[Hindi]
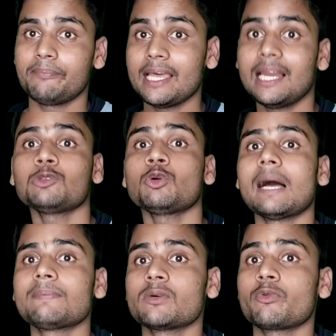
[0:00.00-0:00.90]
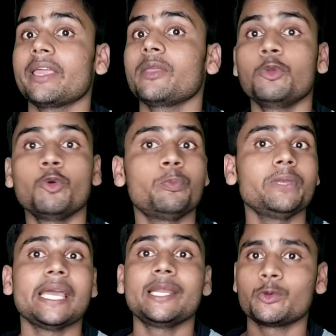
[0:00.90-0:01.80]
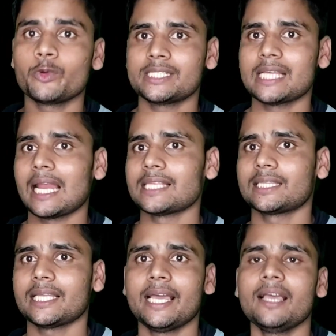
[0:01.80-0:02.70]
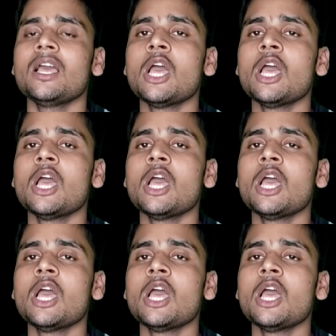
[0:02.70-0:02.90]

पहला तो आप सबको एक यू रिक्वेस्ट डाला जाता है